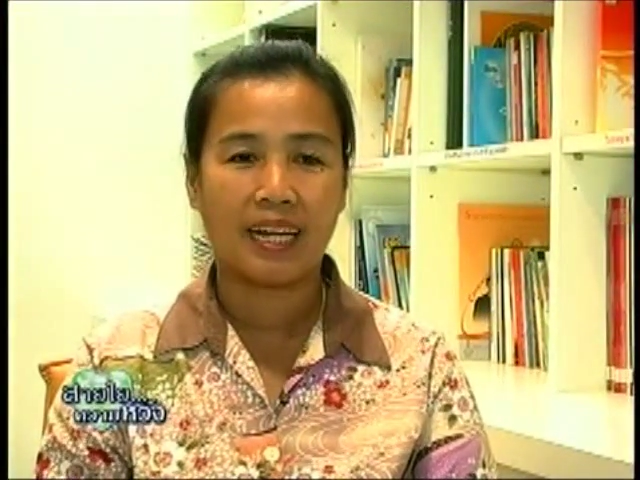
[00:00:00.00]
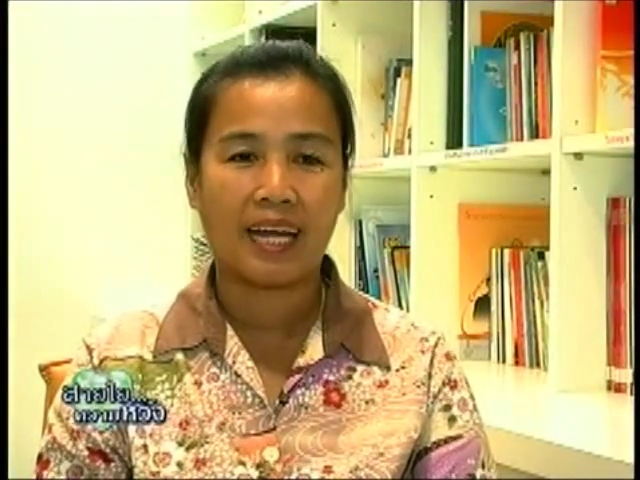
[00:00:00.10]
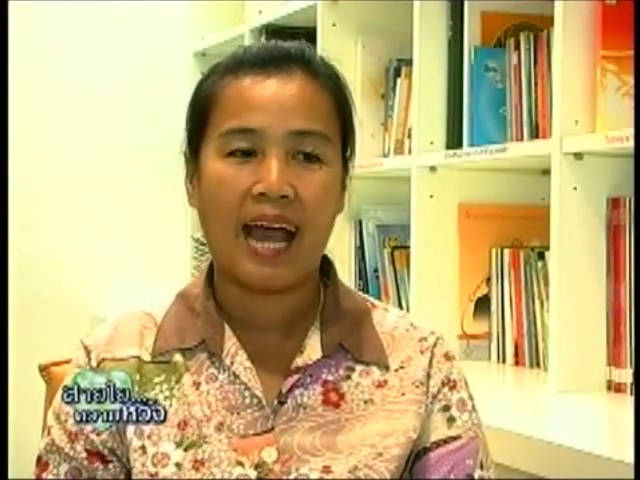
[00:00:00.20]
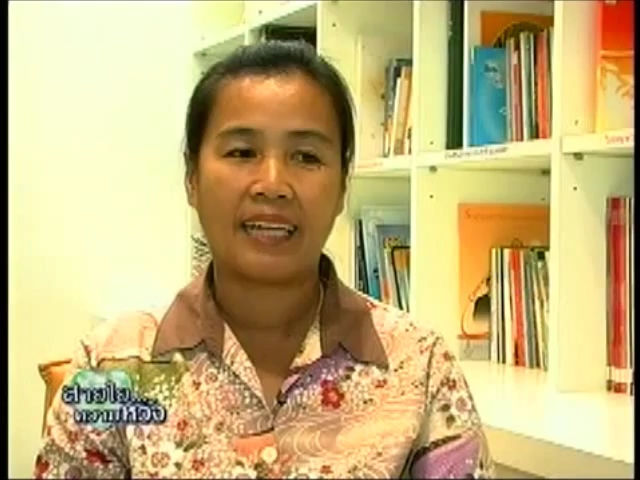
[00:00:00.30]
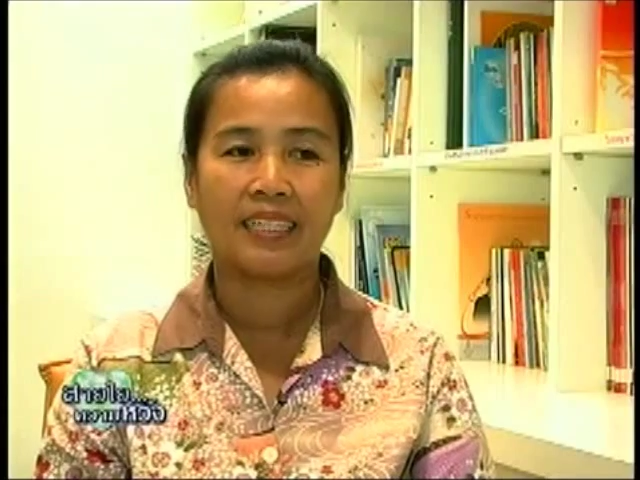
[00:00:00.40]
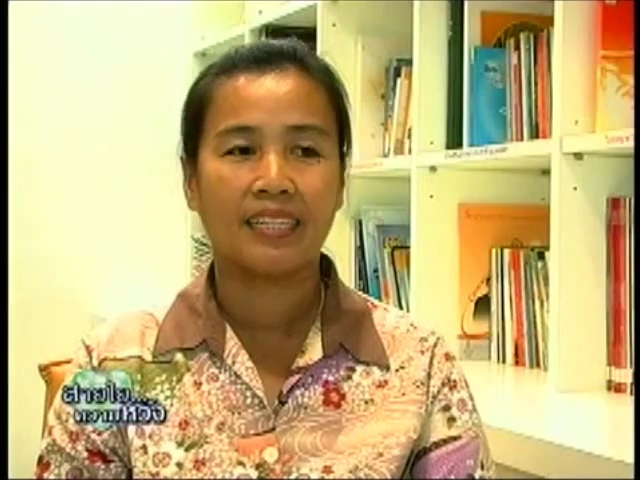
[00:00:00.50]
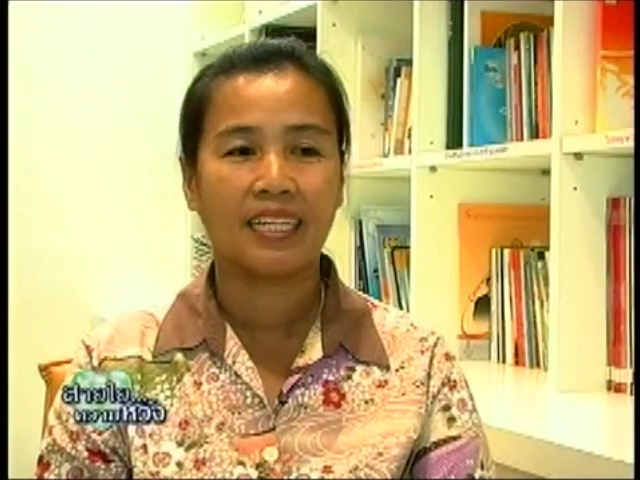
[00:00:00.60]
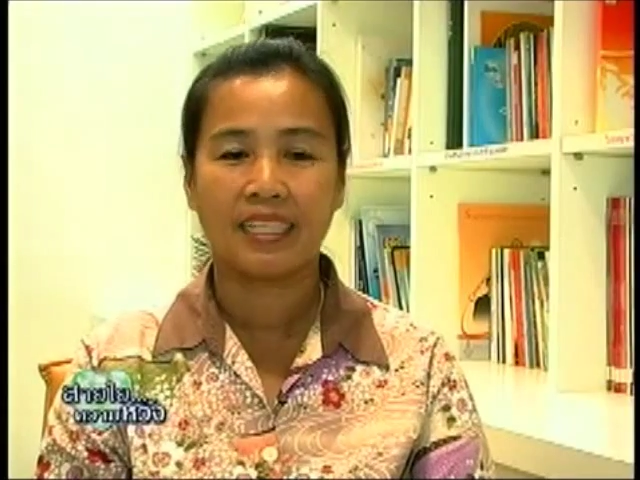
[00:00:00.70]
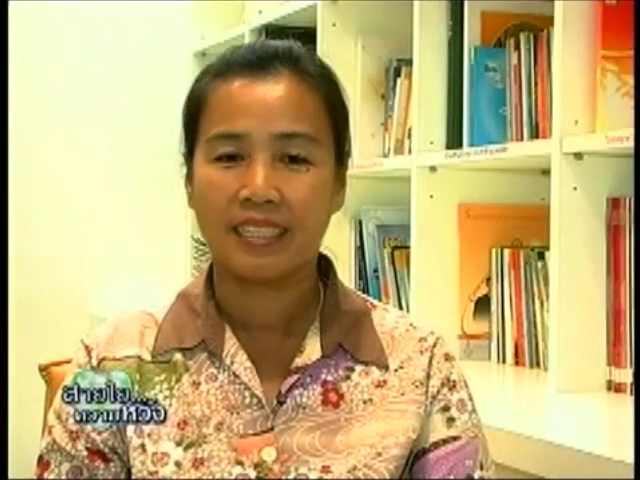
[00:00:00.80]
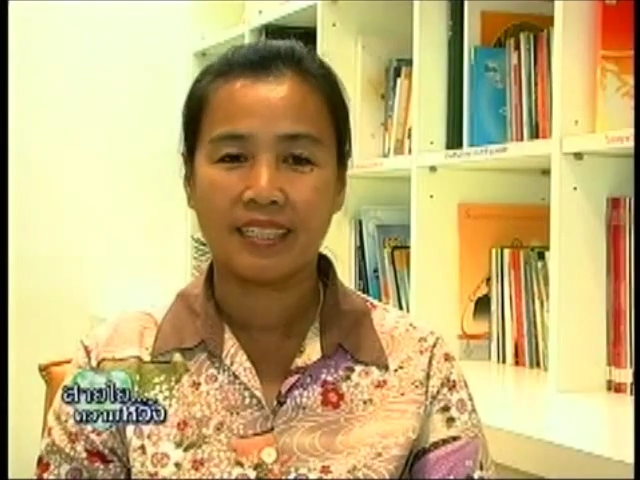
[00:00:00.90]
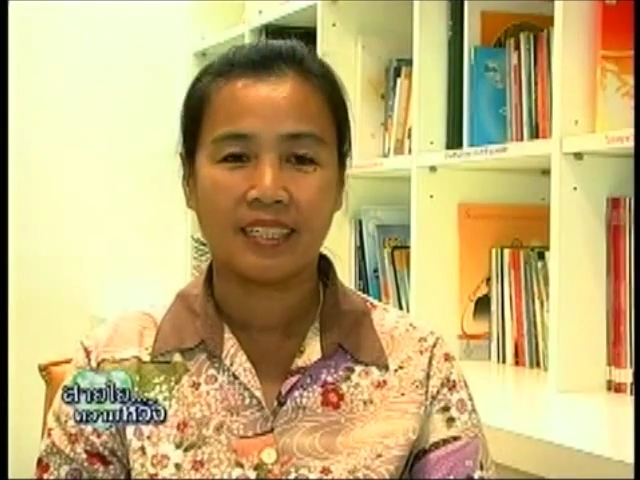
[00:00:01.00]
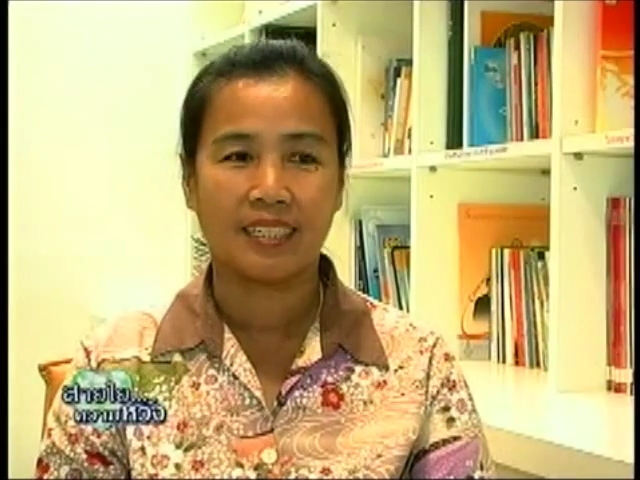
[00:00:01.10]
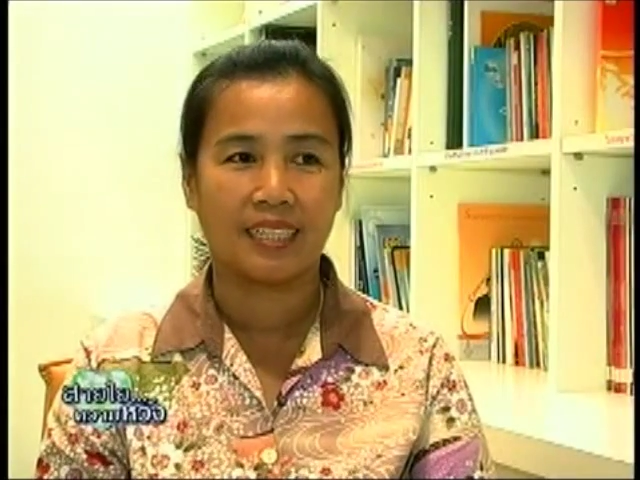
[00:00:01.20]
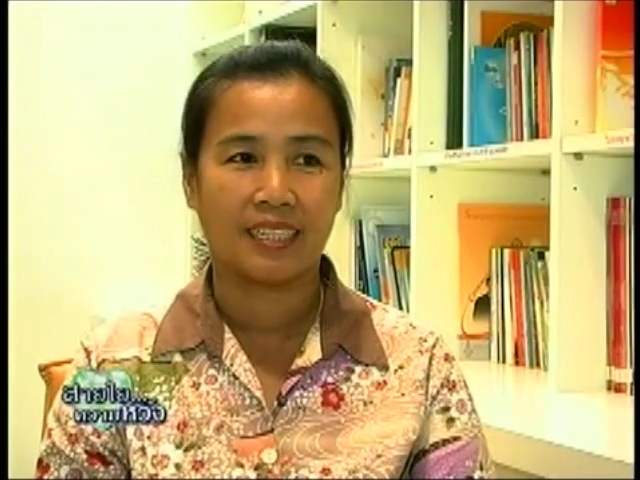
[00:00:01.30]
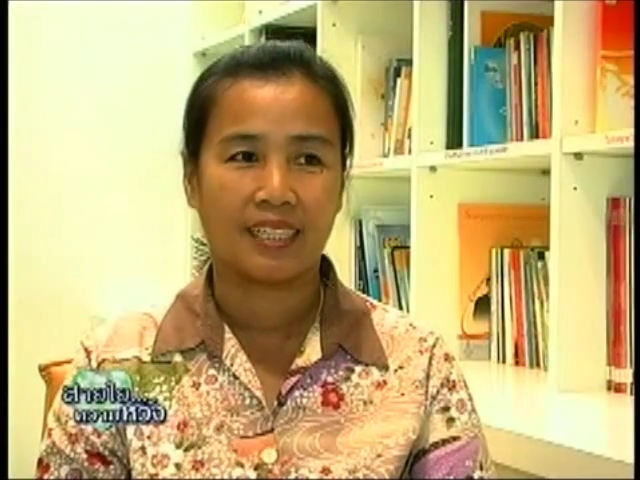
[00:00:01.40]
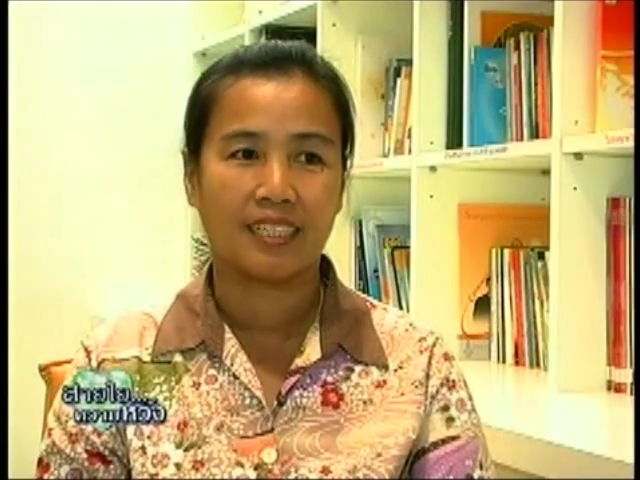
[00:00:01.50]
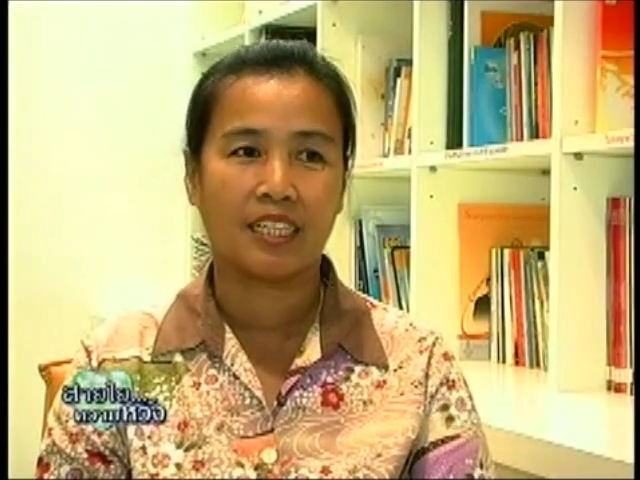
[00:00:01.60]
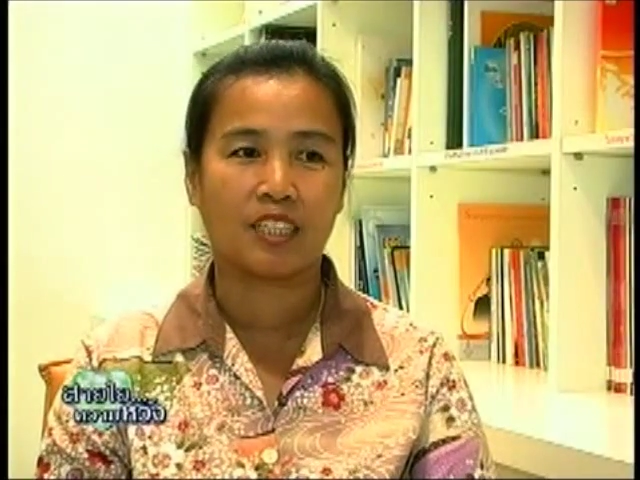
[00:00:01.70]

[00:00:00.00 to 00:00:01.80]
อาการที่ดีขึ้นเลย ก็